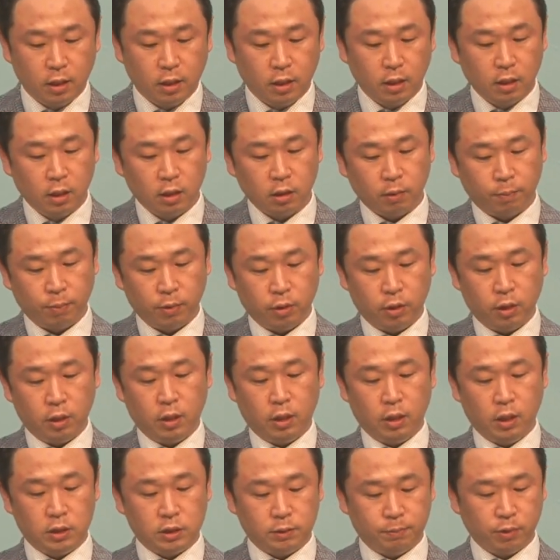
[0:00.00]

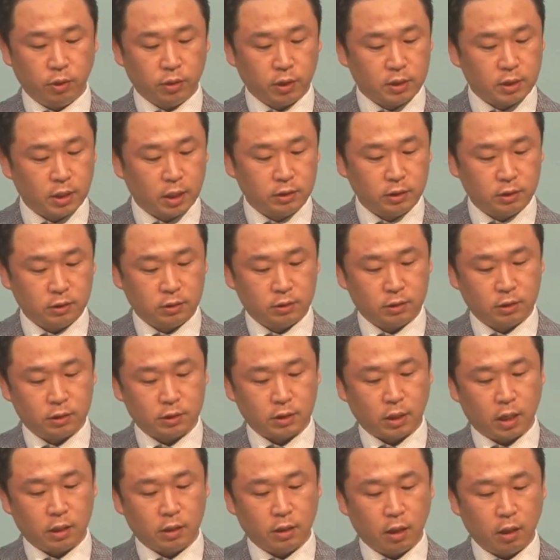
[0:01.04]
특별히 이 시편 기자는
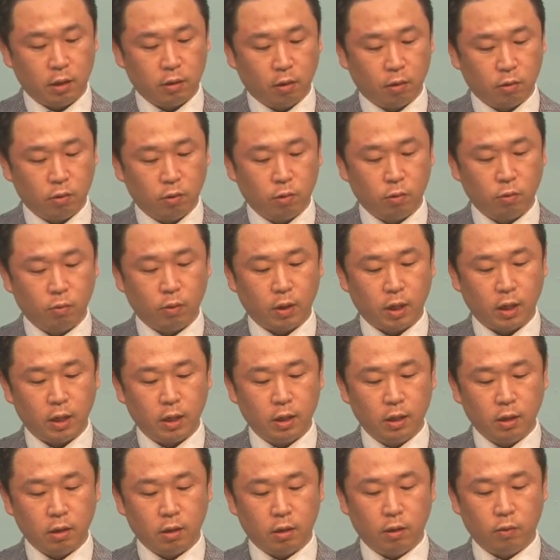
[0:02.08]
자기의 영혼과
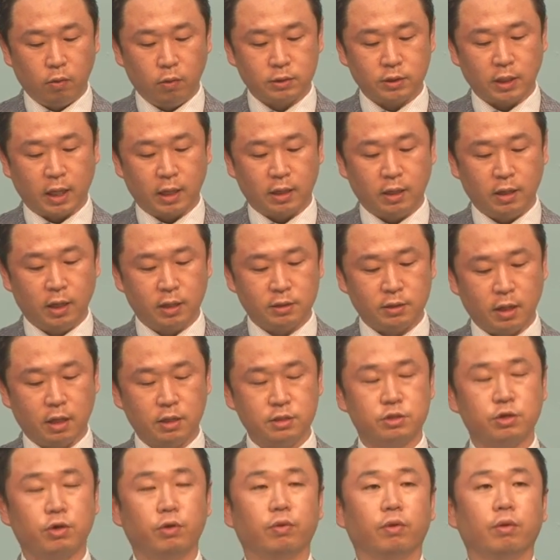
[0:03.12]
그리고 자기의
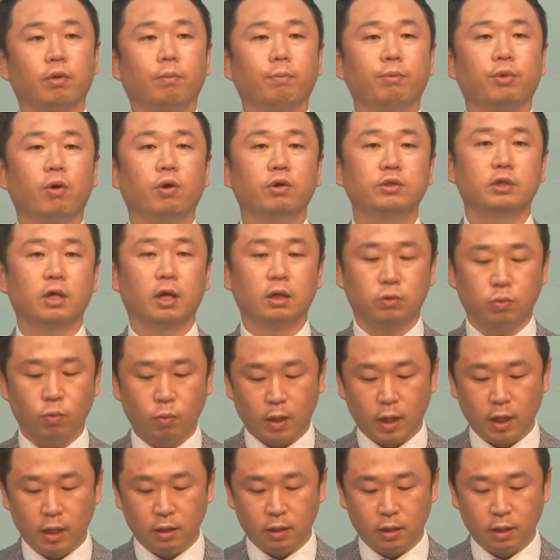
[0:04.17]
생전 평생
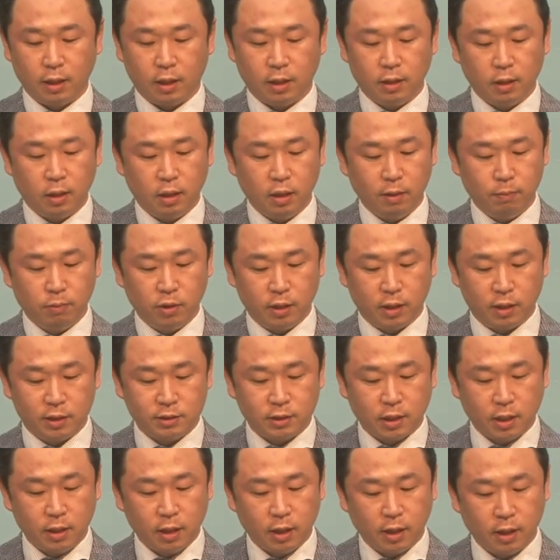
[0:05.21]
동안 하나님을
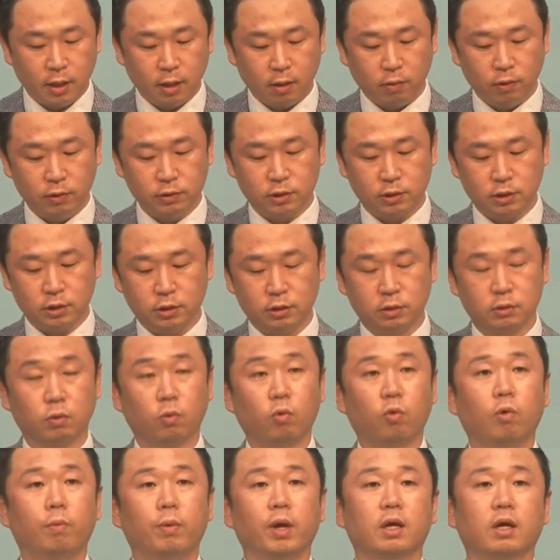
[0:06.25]
찬양할 것을
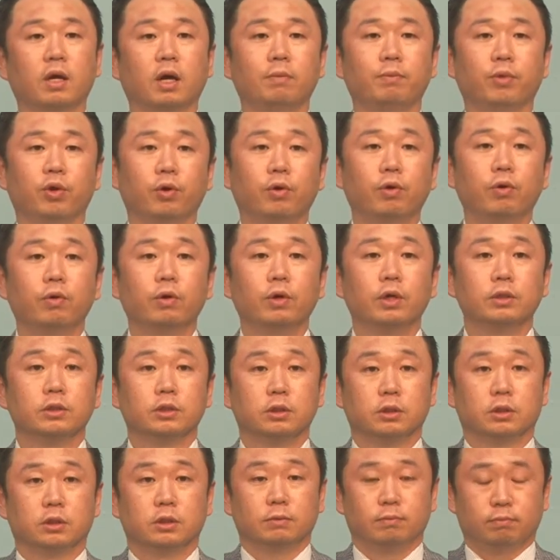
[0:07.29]
고백하며
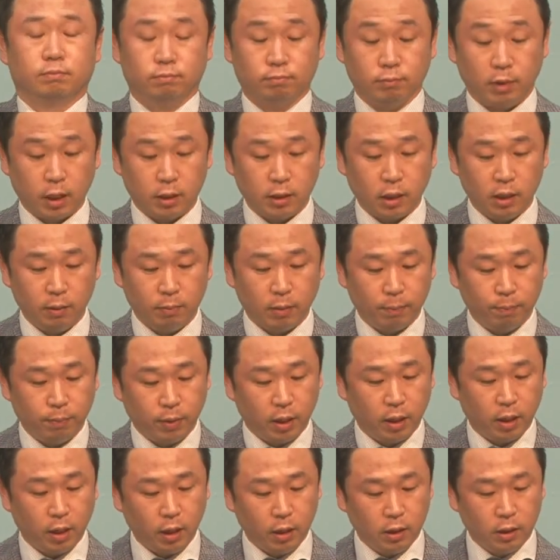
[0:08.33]
지금 하나님
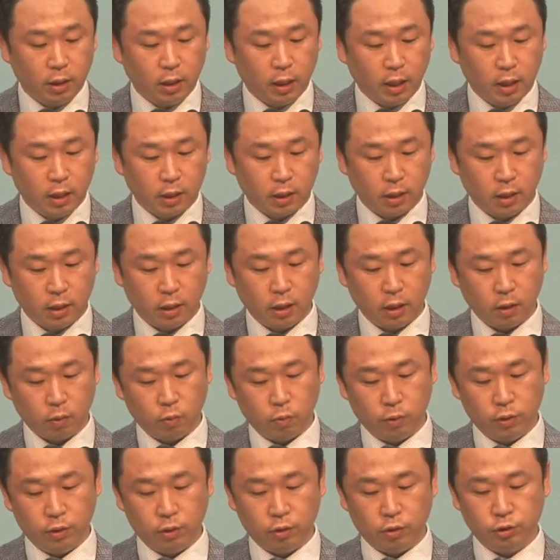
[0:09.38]
앞에 이야기를
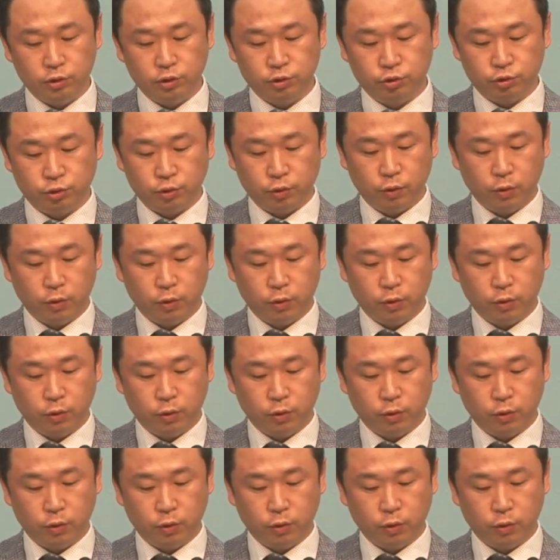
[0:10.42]
하고 있는 것이죠.